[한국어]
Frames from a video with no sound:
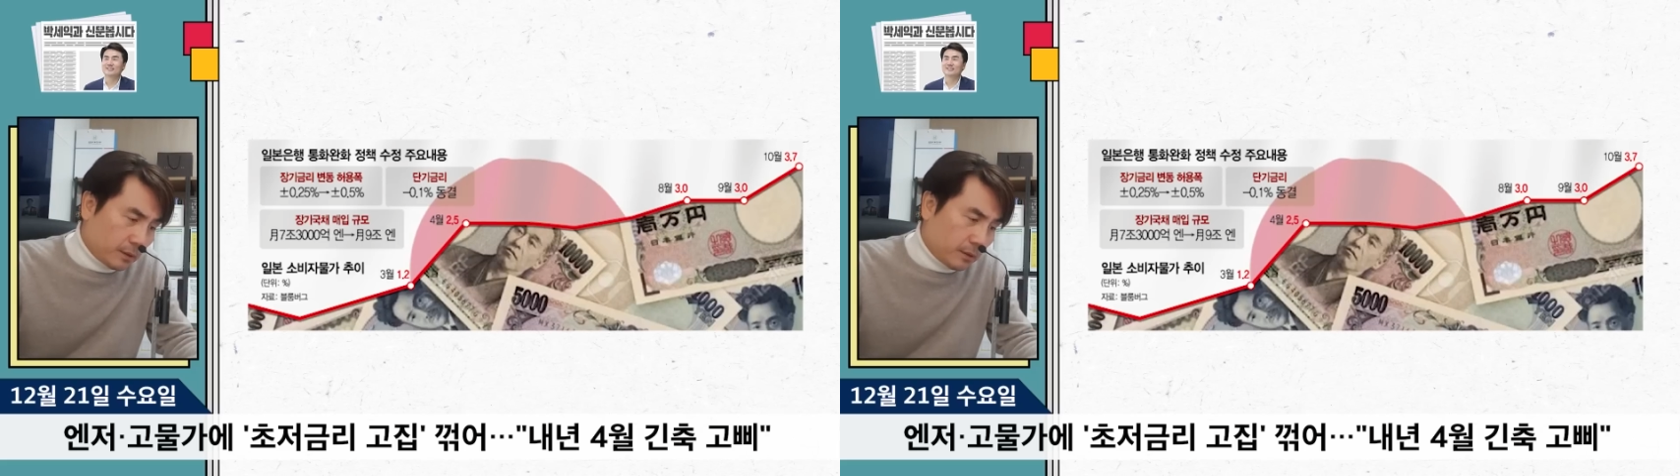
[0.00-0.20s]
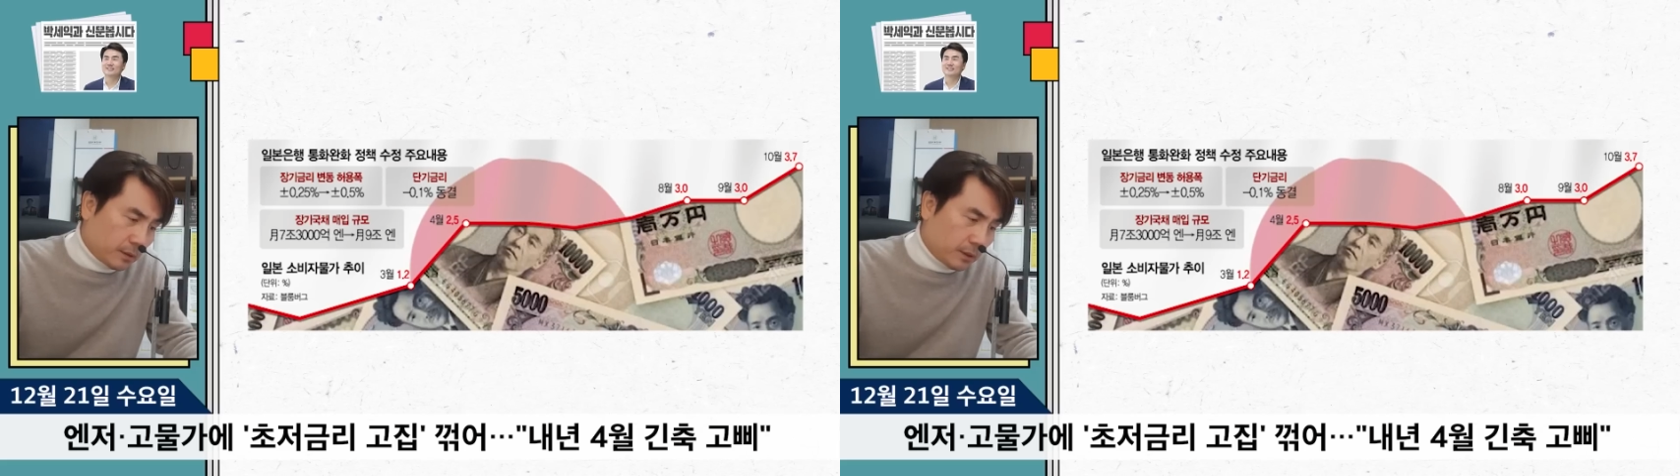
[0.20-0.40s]

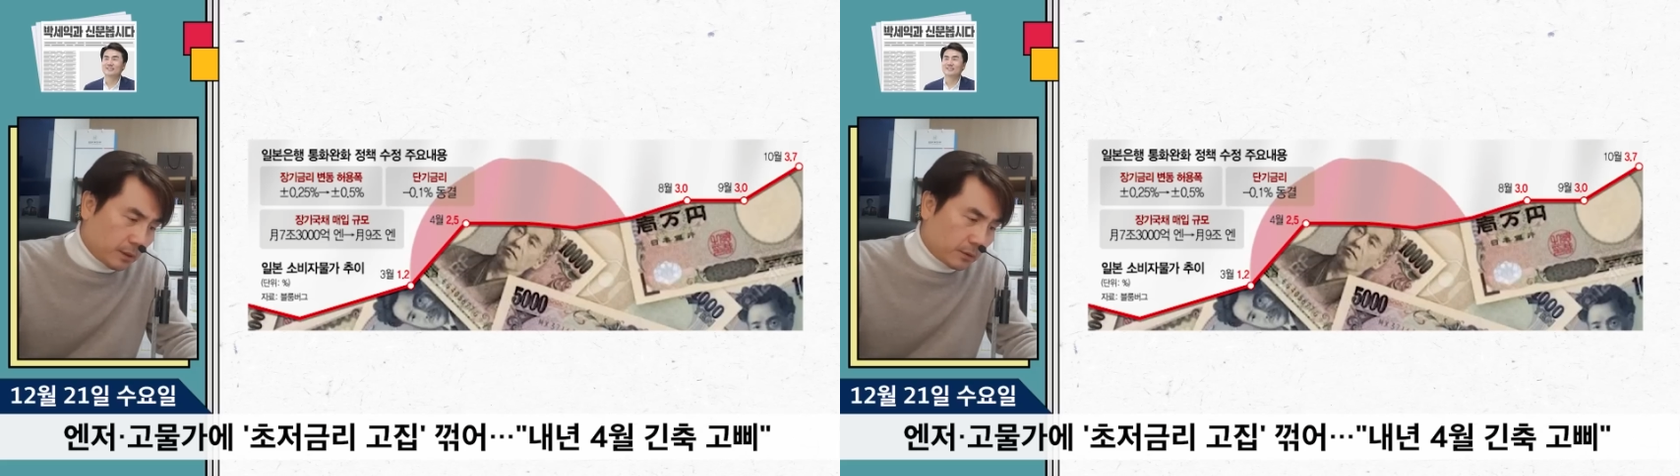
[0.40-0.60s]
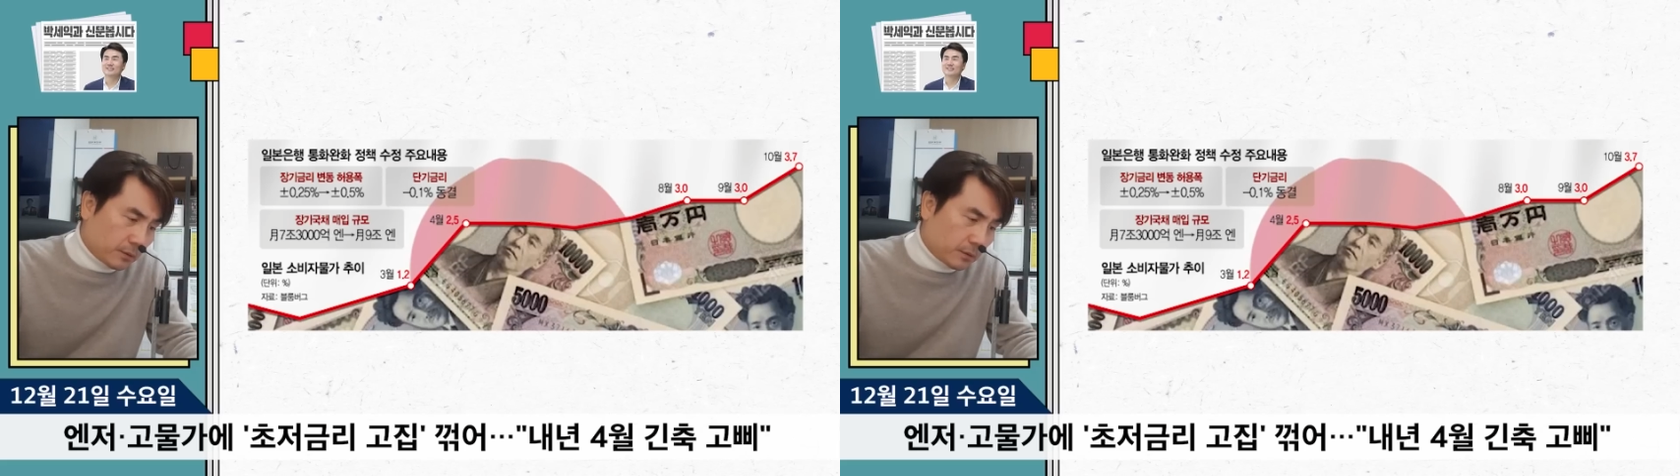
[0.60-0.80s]

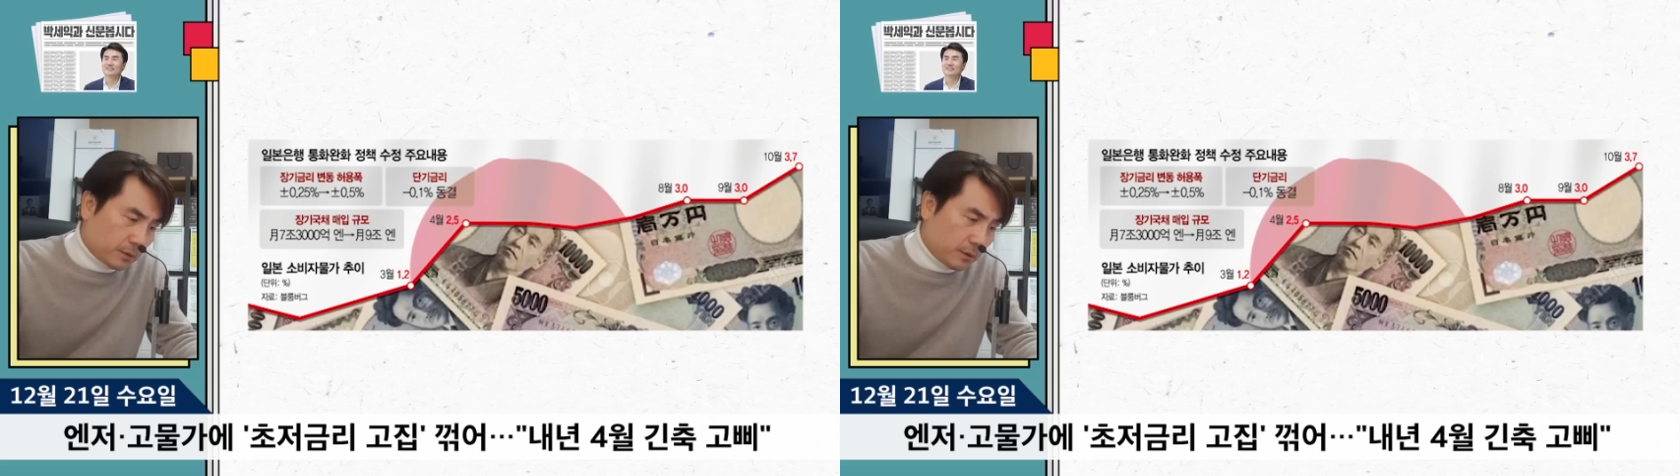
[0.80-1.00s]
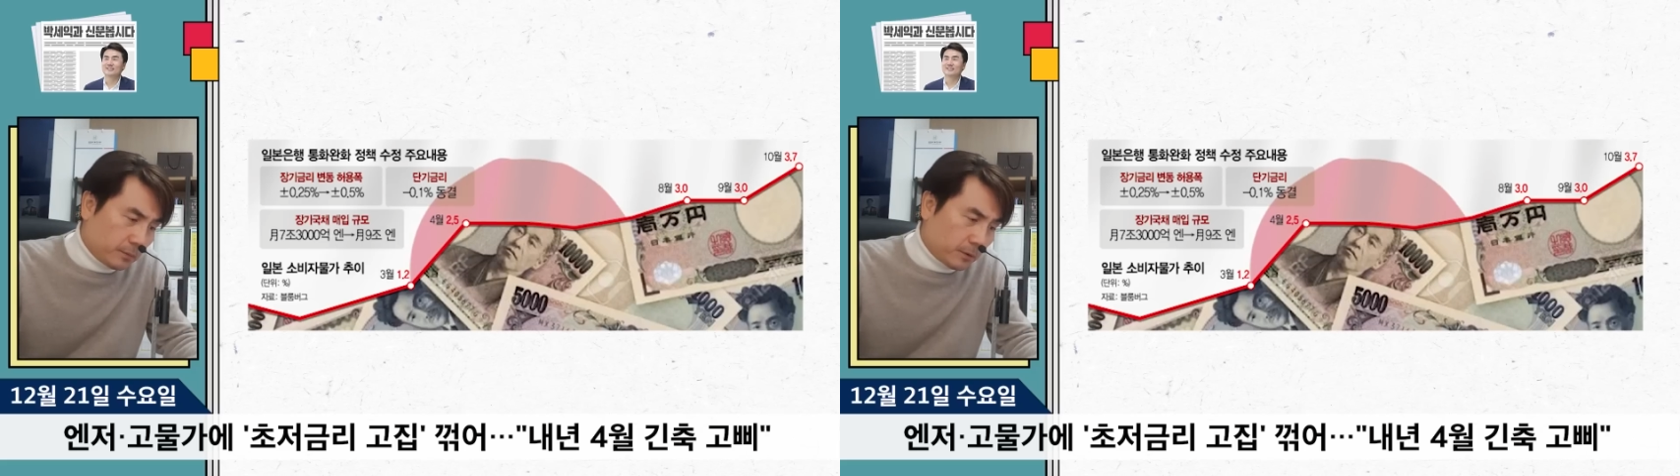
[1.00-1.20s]
여기에
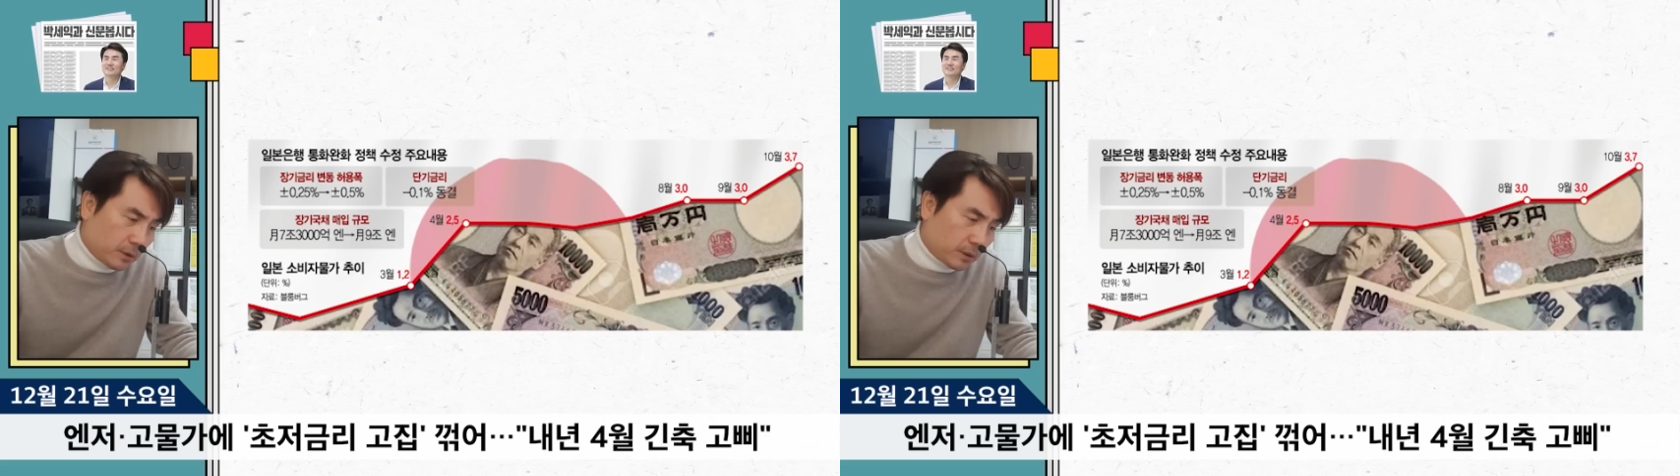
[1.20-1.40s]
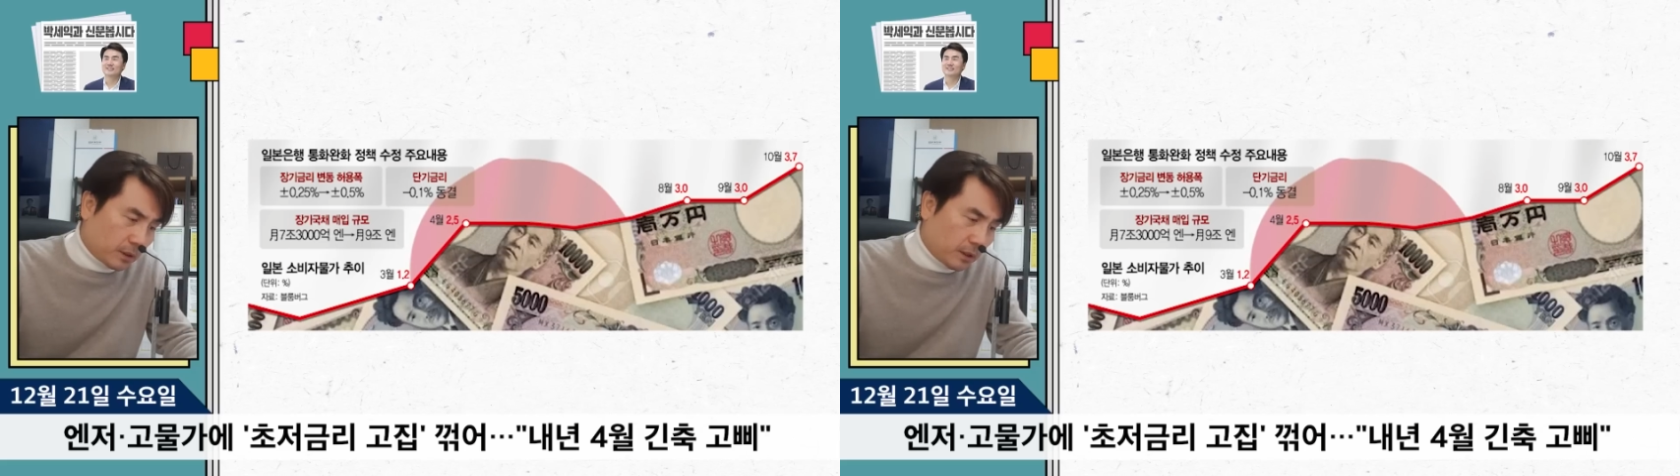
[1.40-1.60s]
또
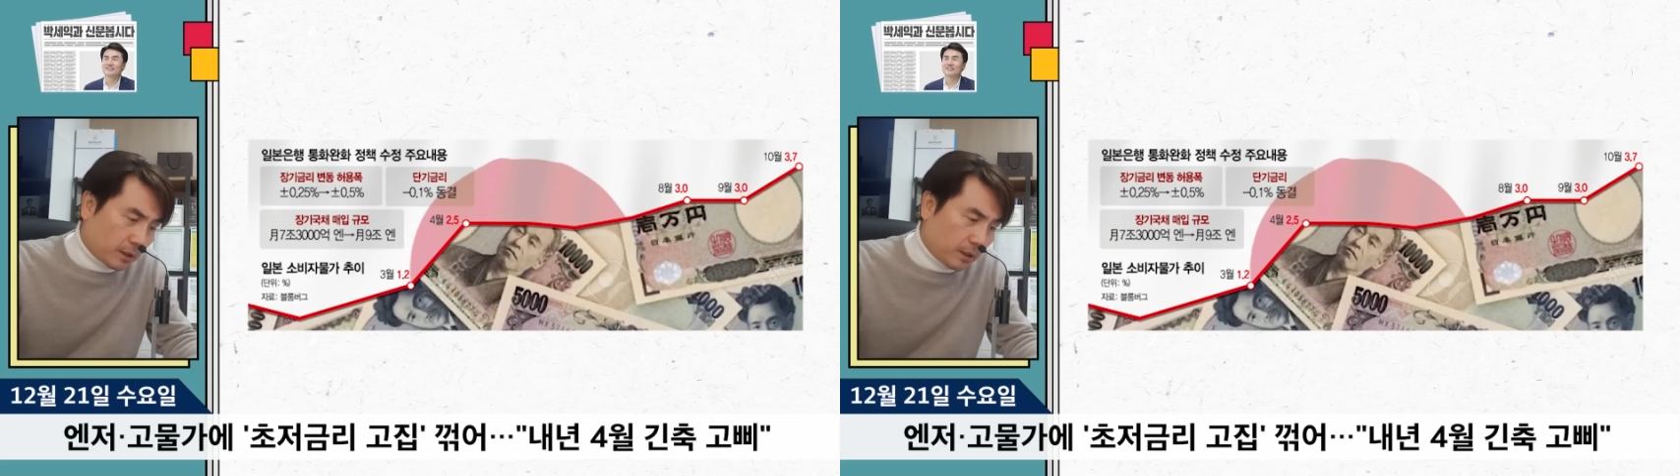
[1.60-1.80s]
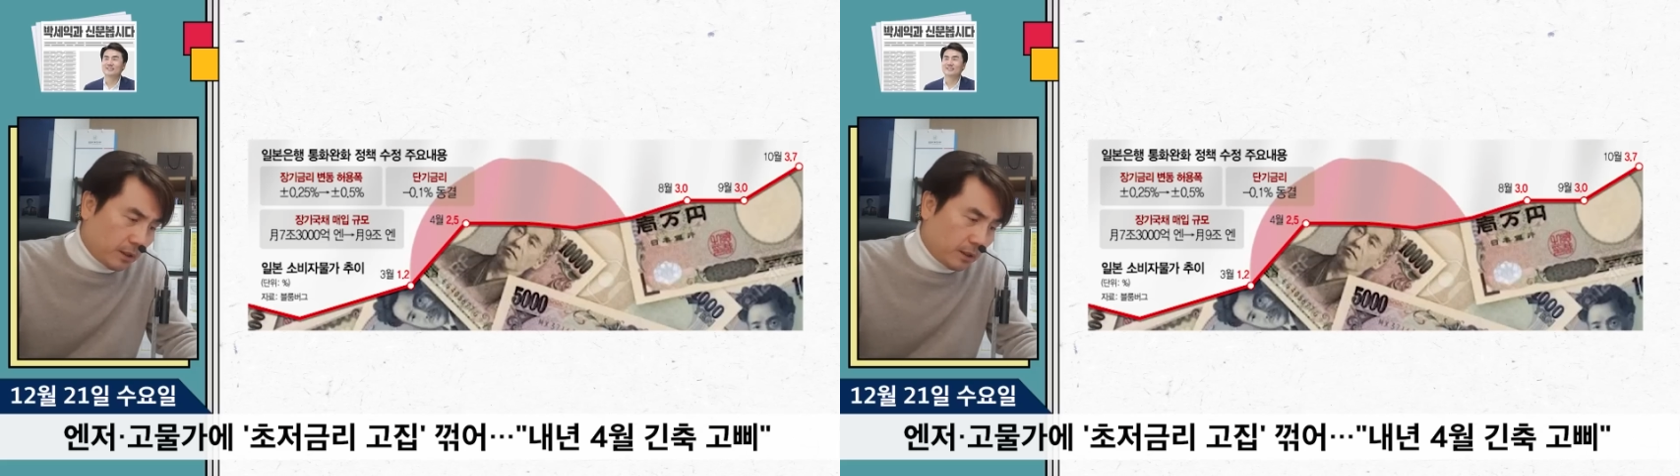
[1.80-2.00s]

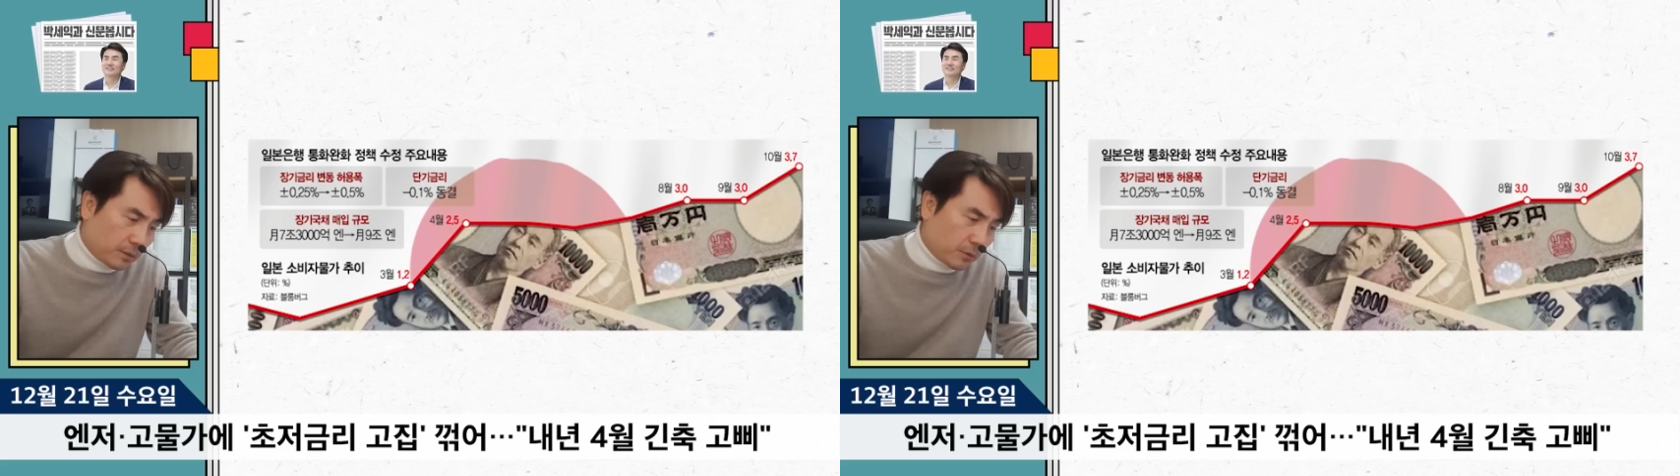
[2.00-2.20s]
일본은행의